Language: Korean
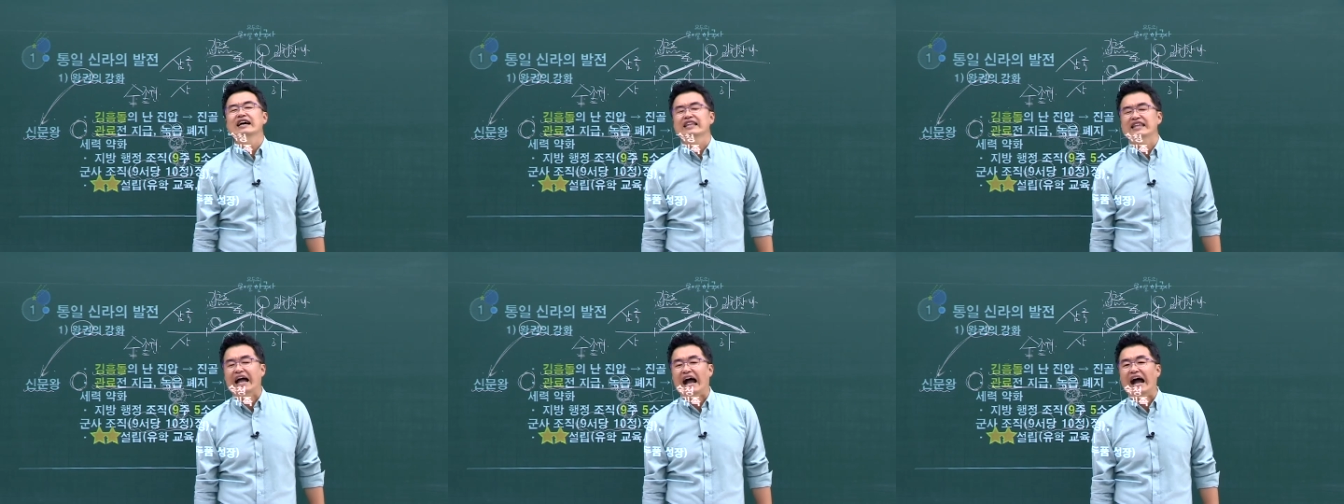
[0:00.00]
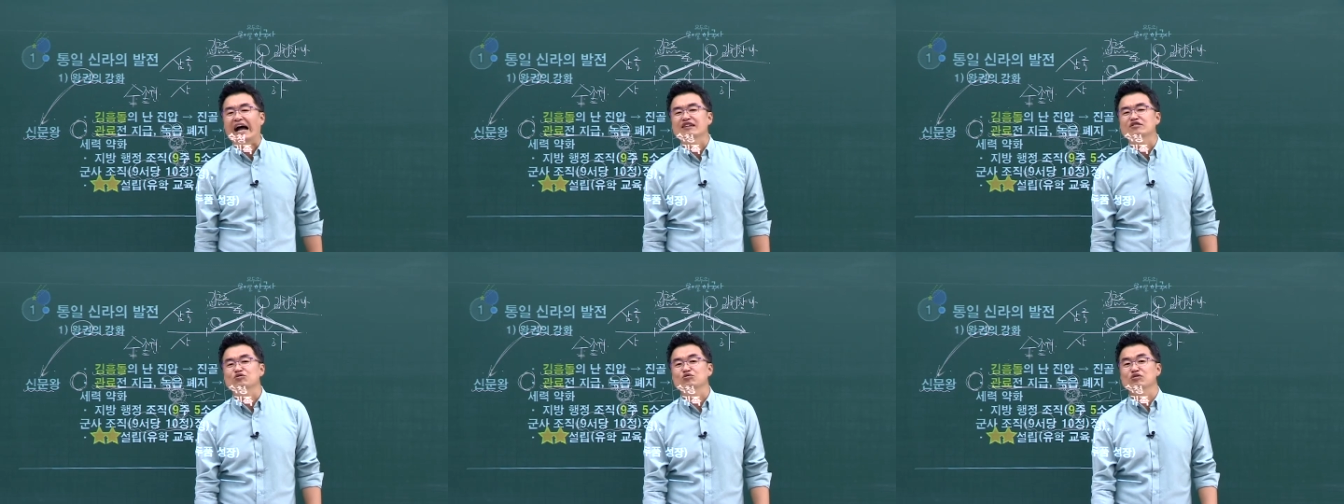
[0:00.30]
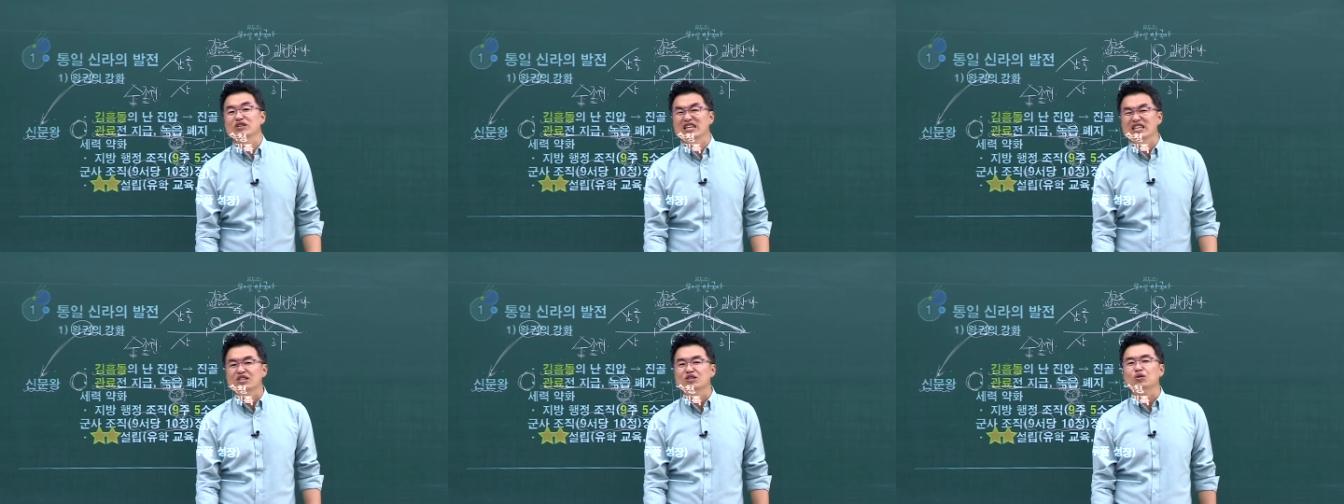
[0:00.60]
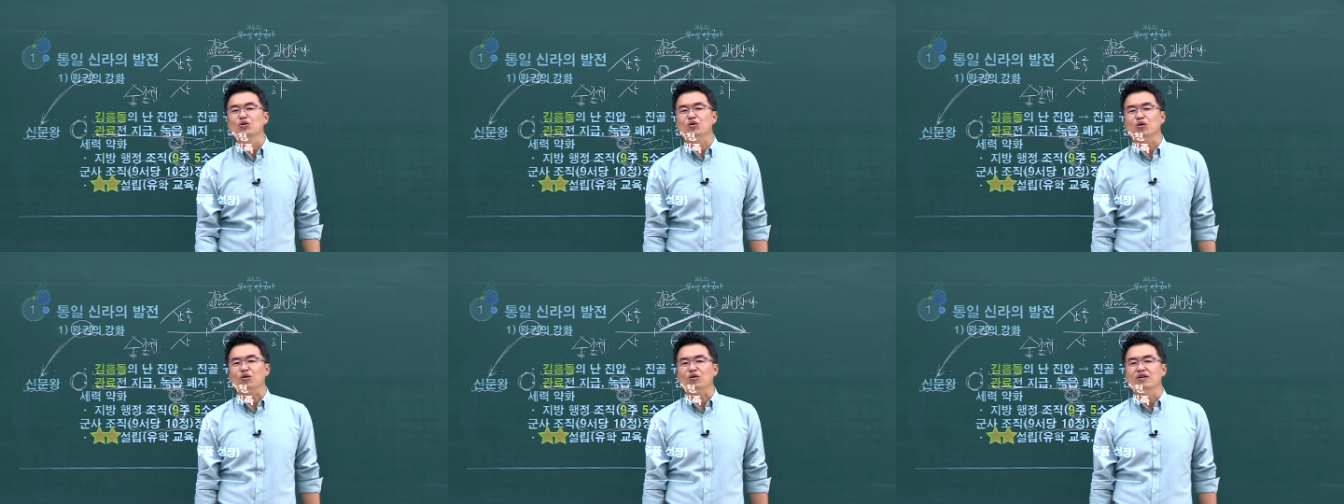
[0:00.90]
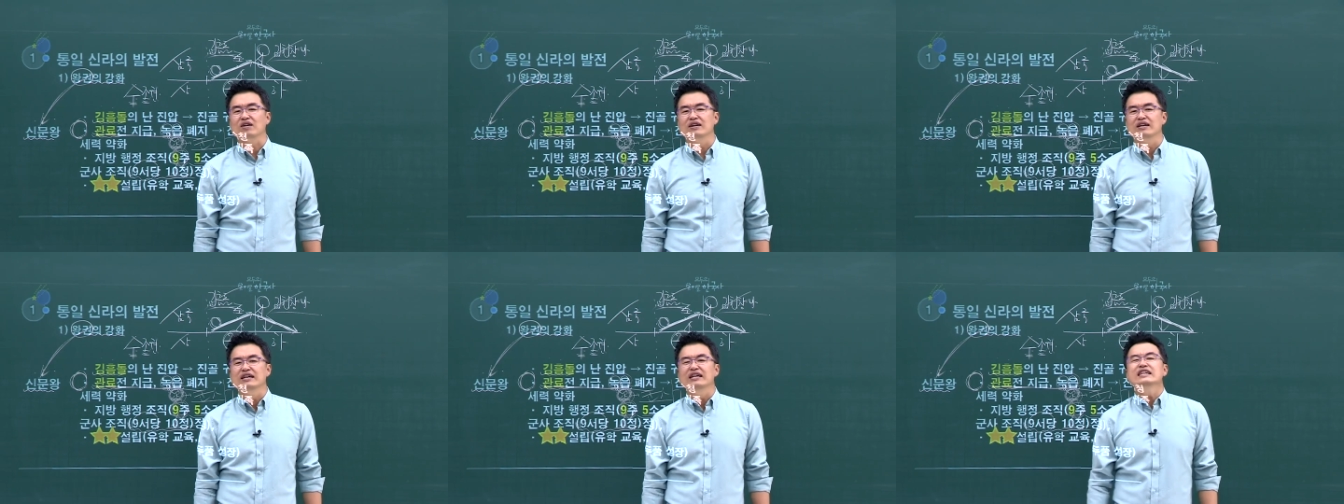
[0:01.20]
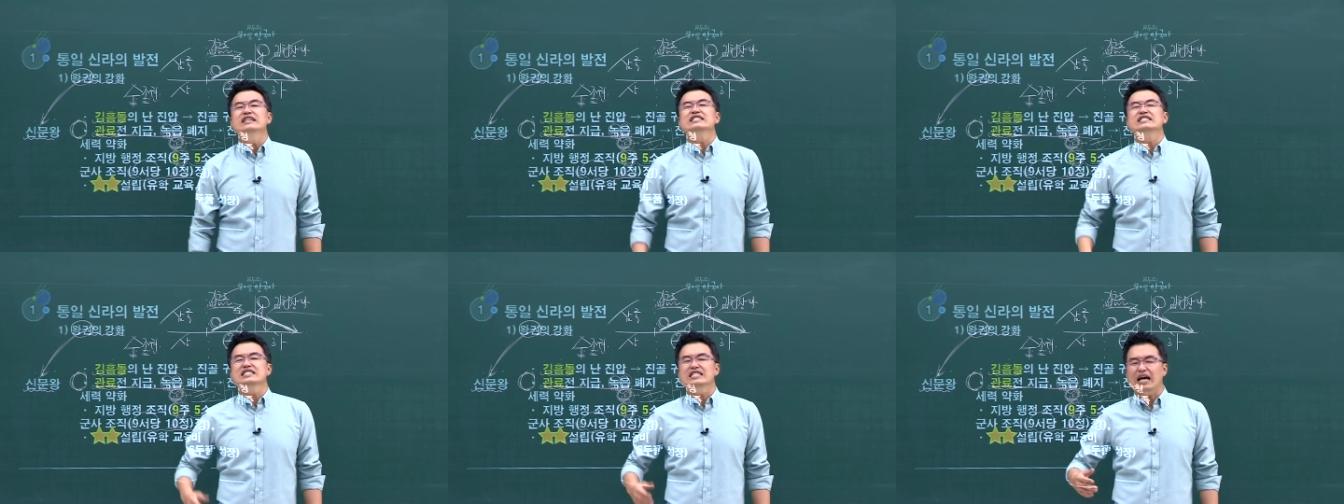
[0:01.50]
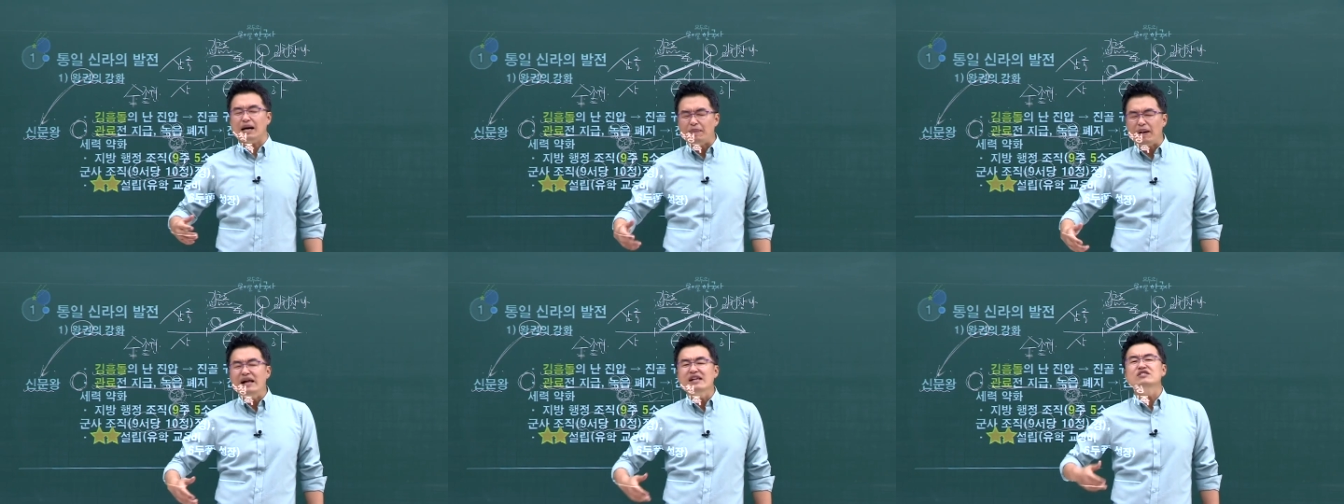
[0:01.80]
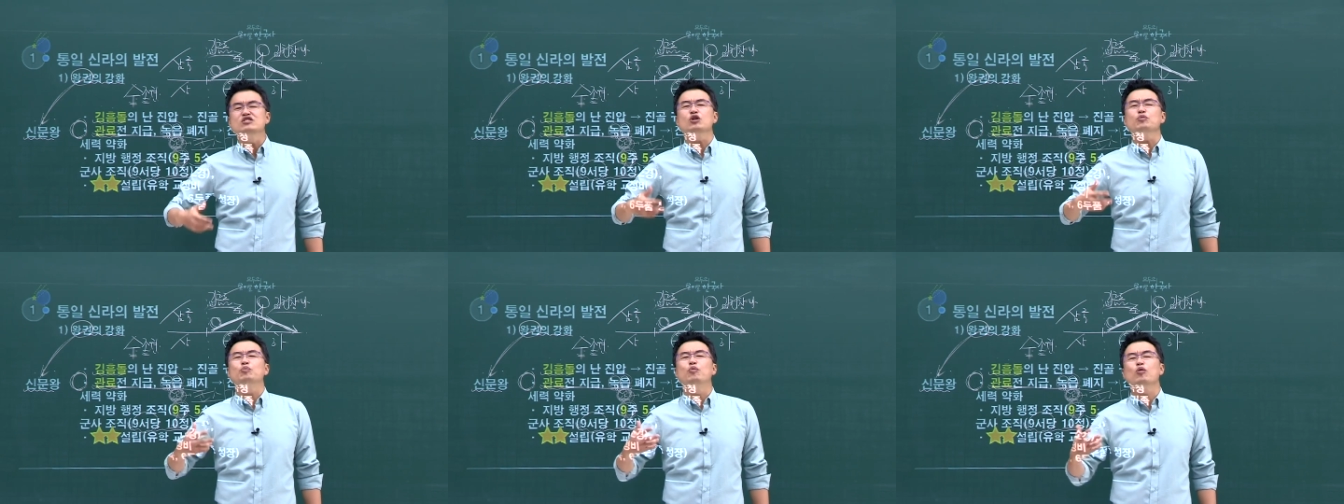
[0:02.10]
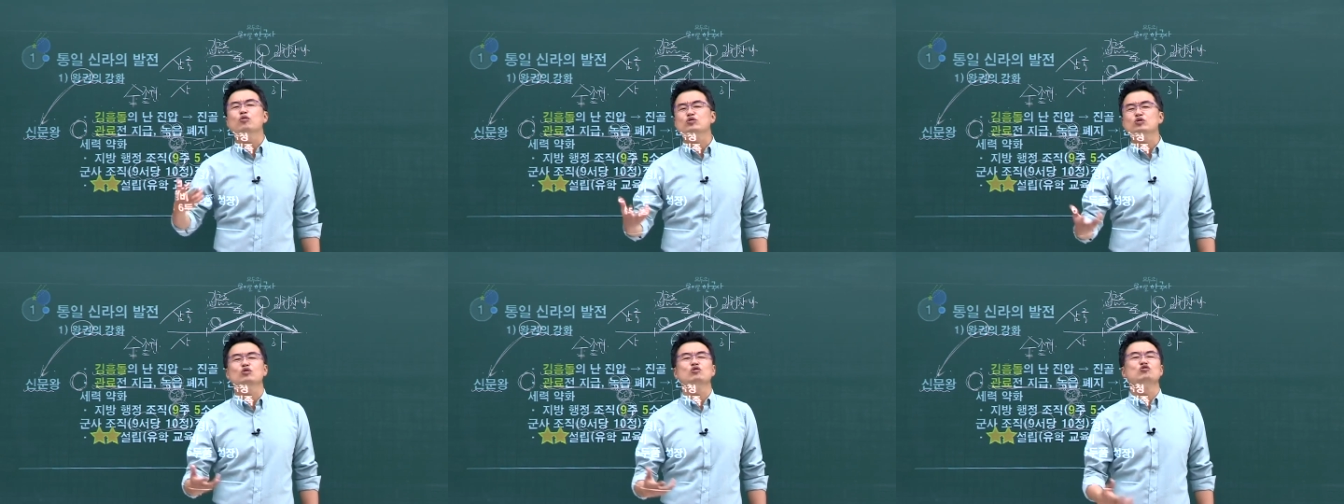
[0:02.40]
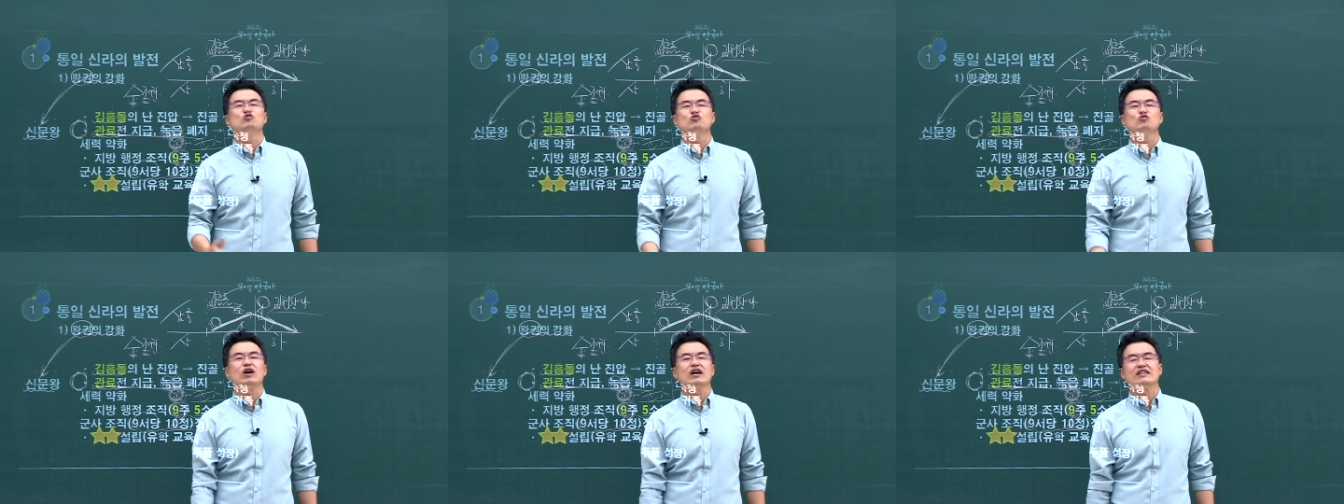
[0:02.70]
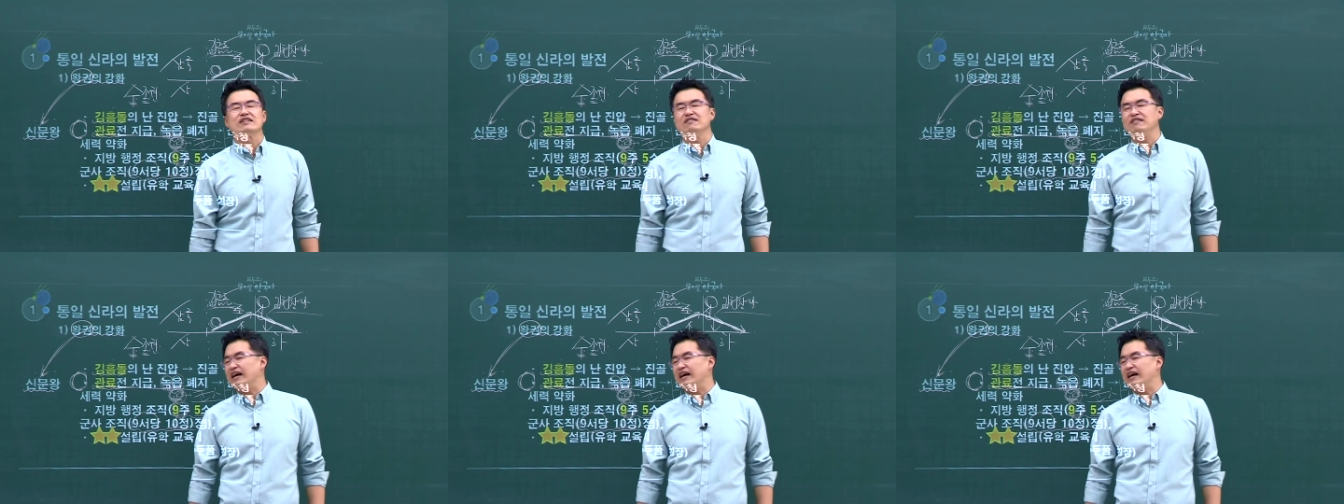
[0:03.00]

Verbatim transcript: 다할 수 있도록 자발적 복종을 유도하는